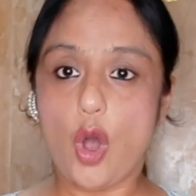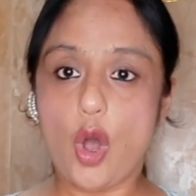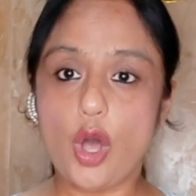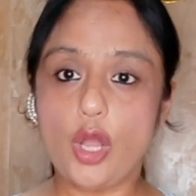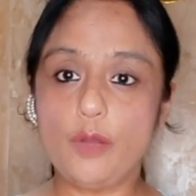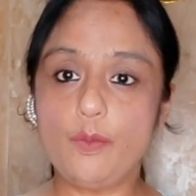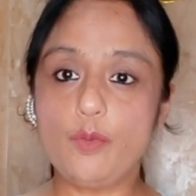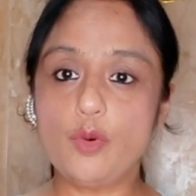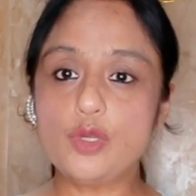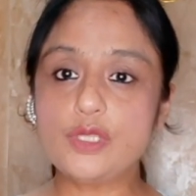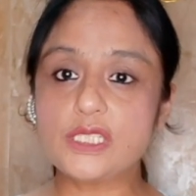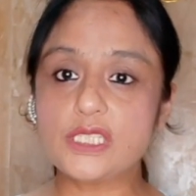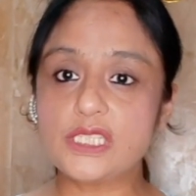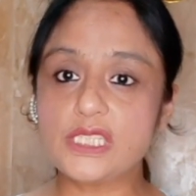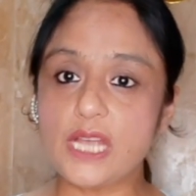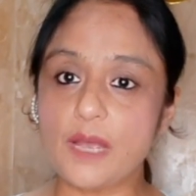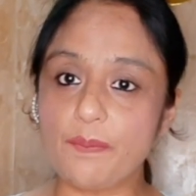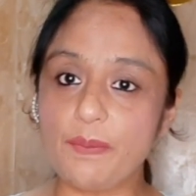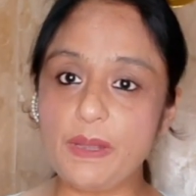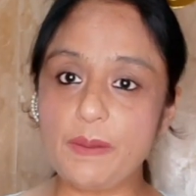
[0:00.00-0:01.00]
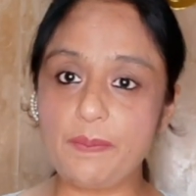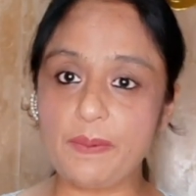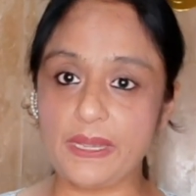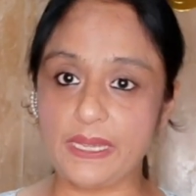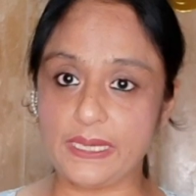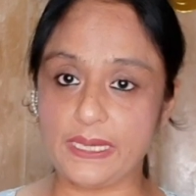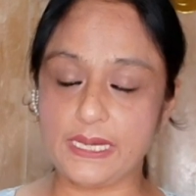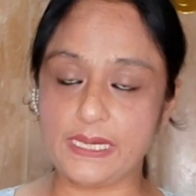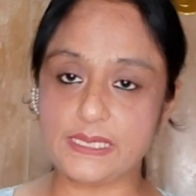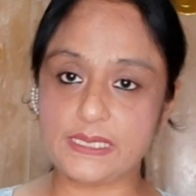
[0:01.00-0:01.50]
ऑलमोस्ट सभी
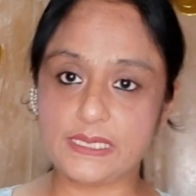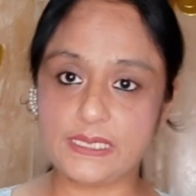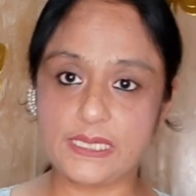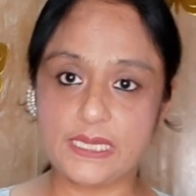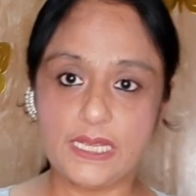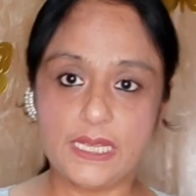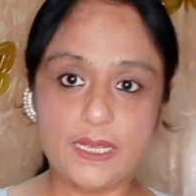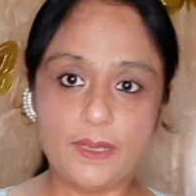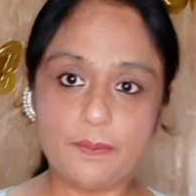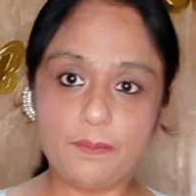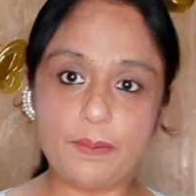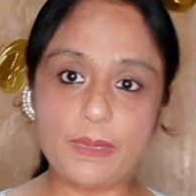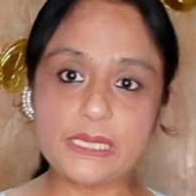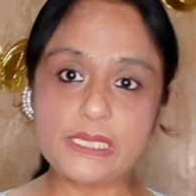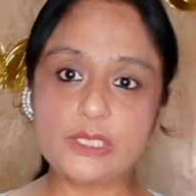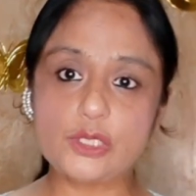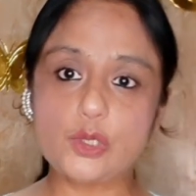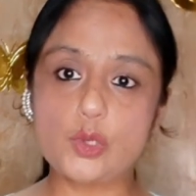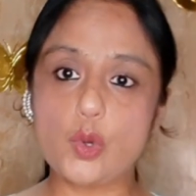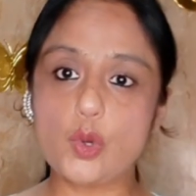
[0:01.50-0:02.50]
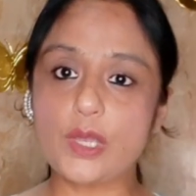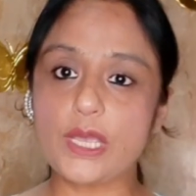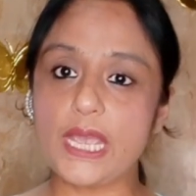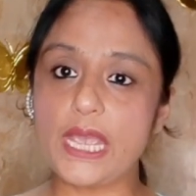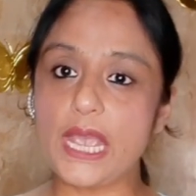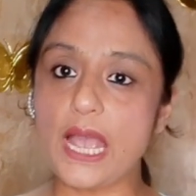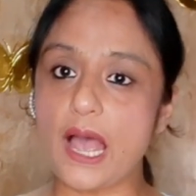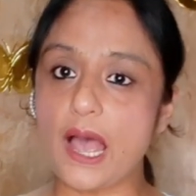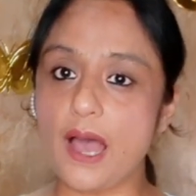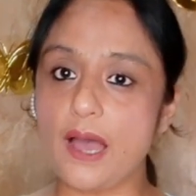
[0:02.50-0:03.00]
पेरेंट्स बच्चों
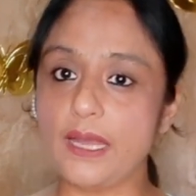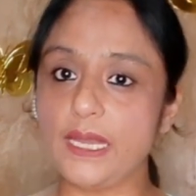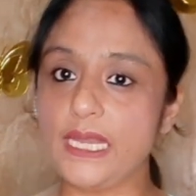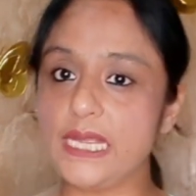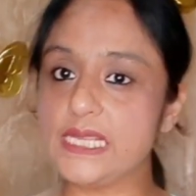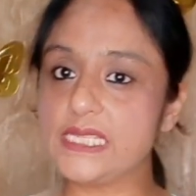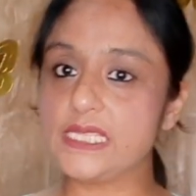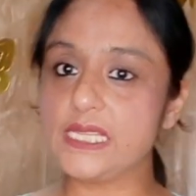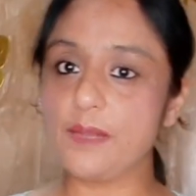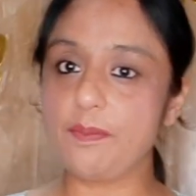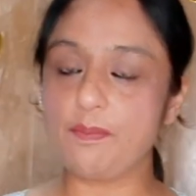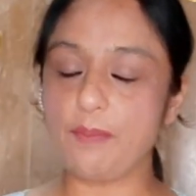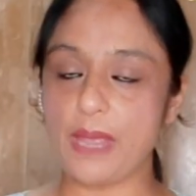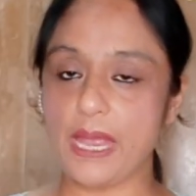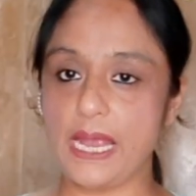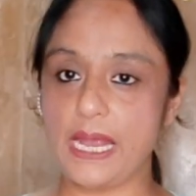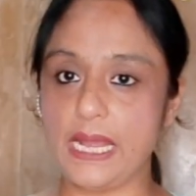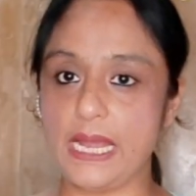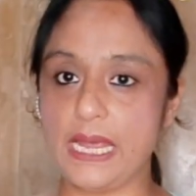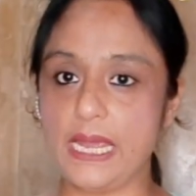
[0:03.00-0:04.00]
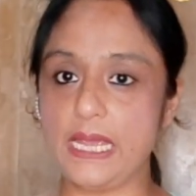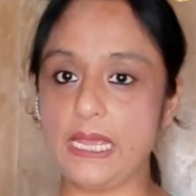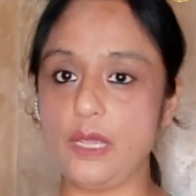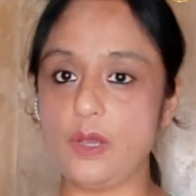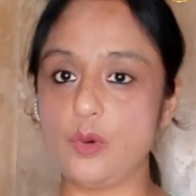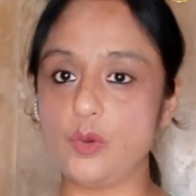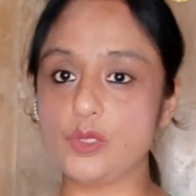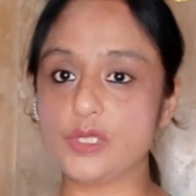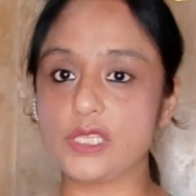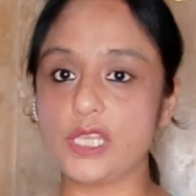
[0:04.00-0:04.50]
के आने से पहले ही
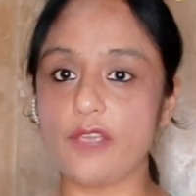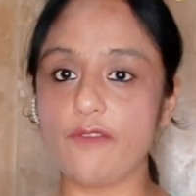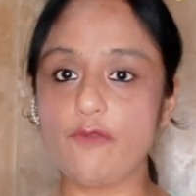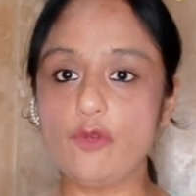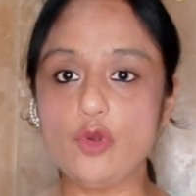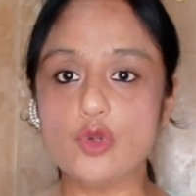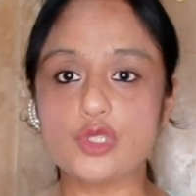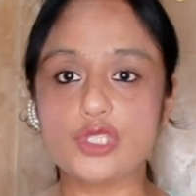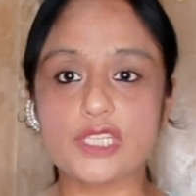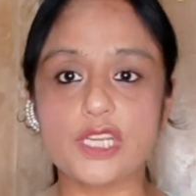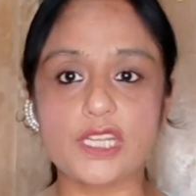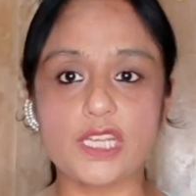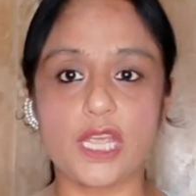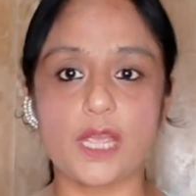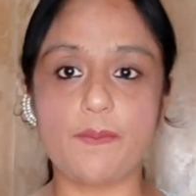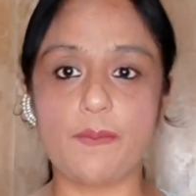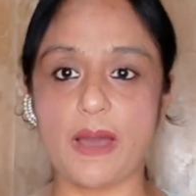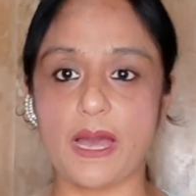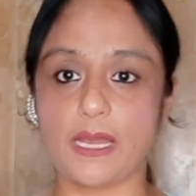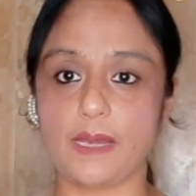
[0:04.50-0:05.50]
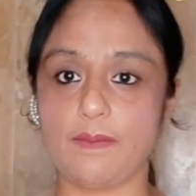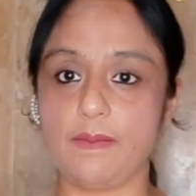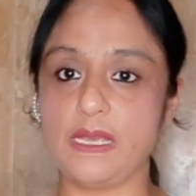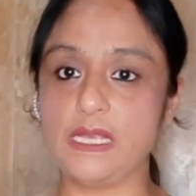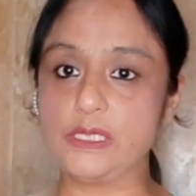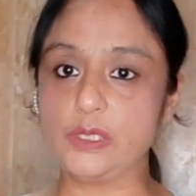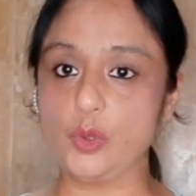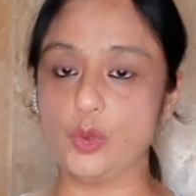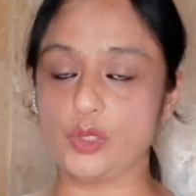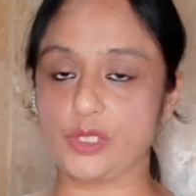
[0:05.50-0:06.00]
उसके फ्यूचर के बारे में
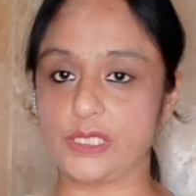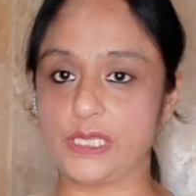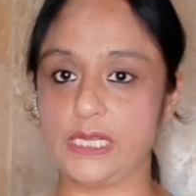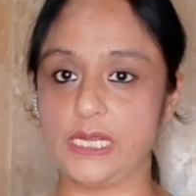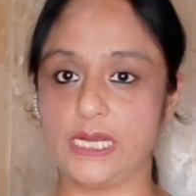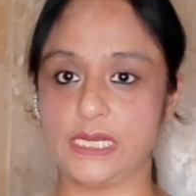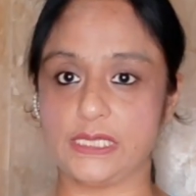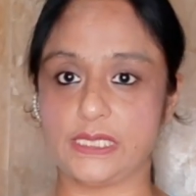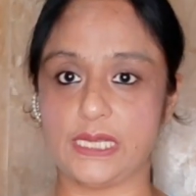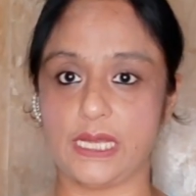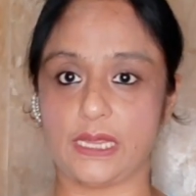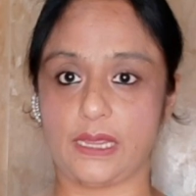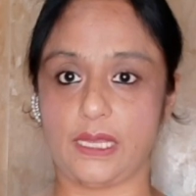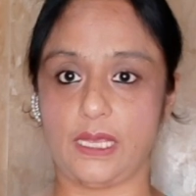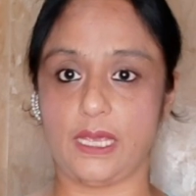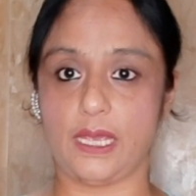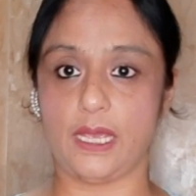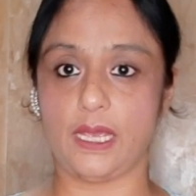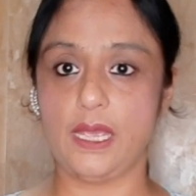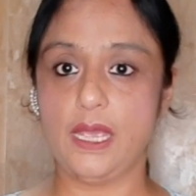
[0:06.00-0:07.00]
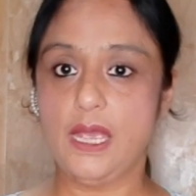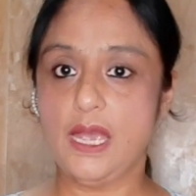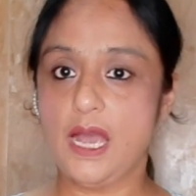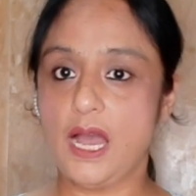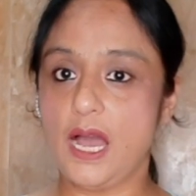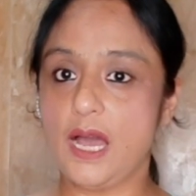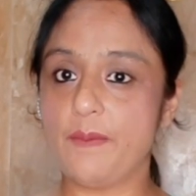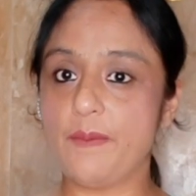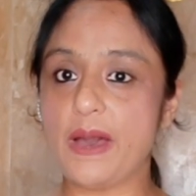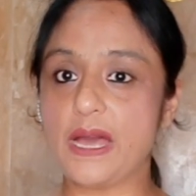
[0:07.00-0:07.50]
सोचने लग जाते हैं
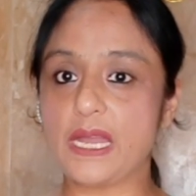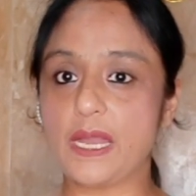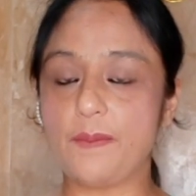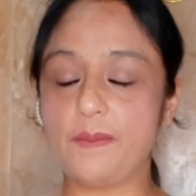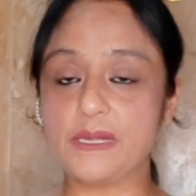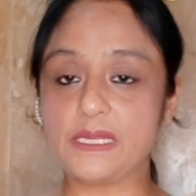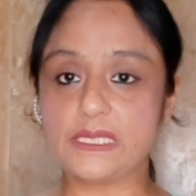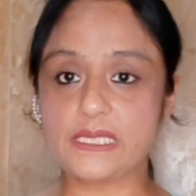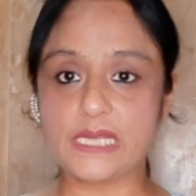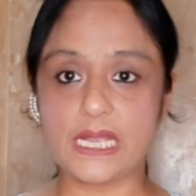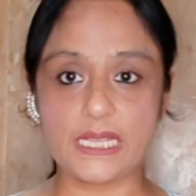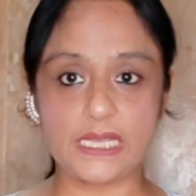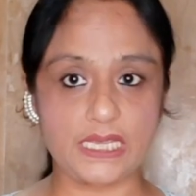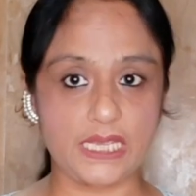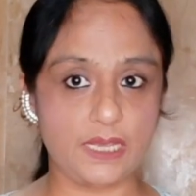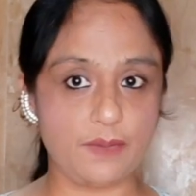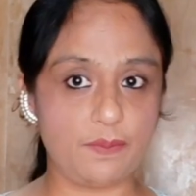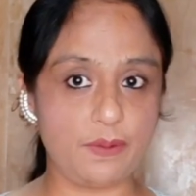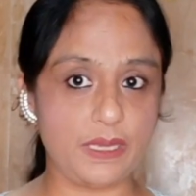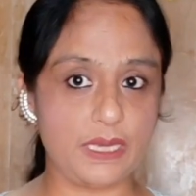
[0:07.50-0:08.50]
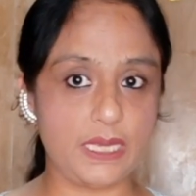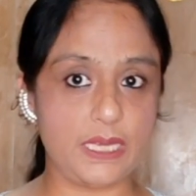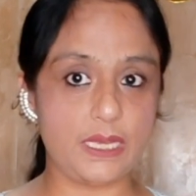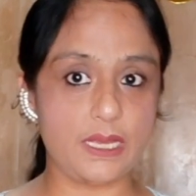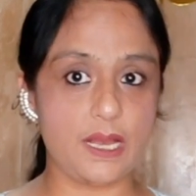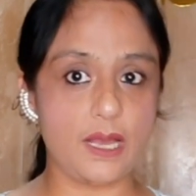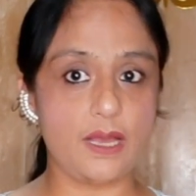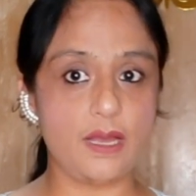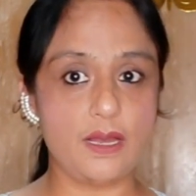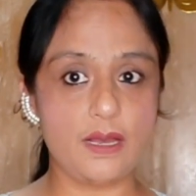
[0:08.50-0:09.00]
हमारा बच्चा ये
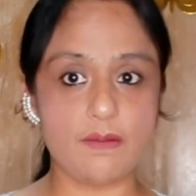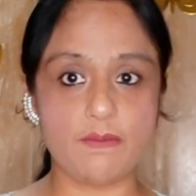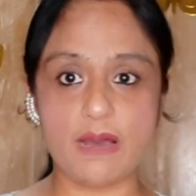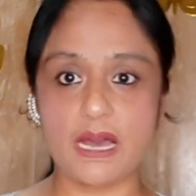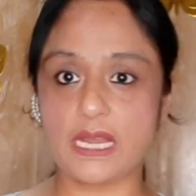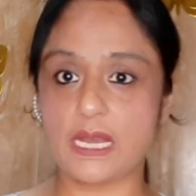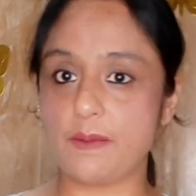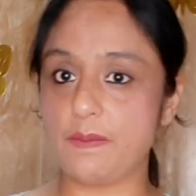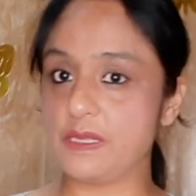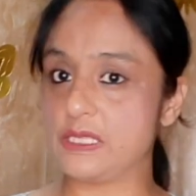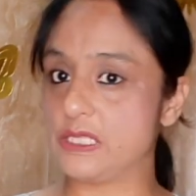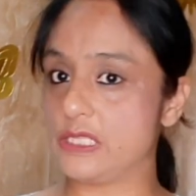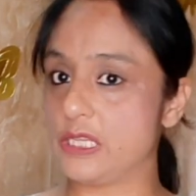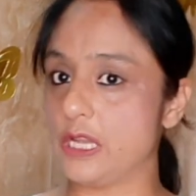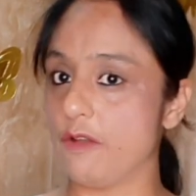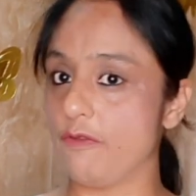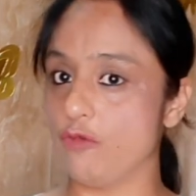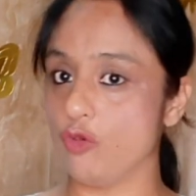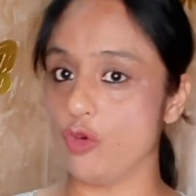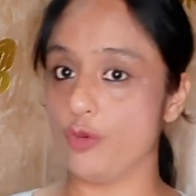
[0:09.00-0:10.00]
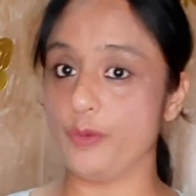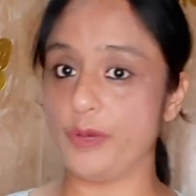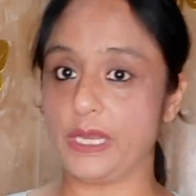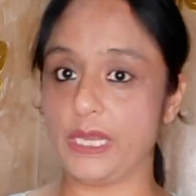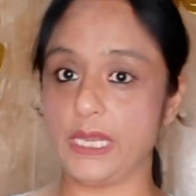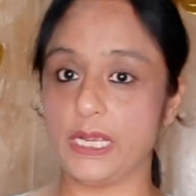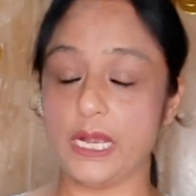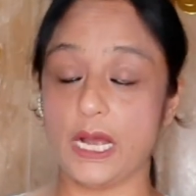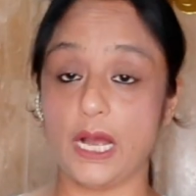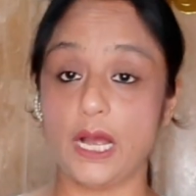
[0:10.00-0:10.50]
बनेगा हमारा बच्चा वो
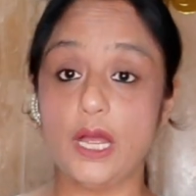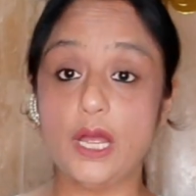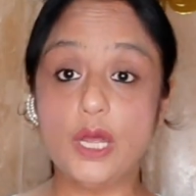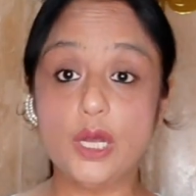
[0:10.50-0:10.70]
बनेगा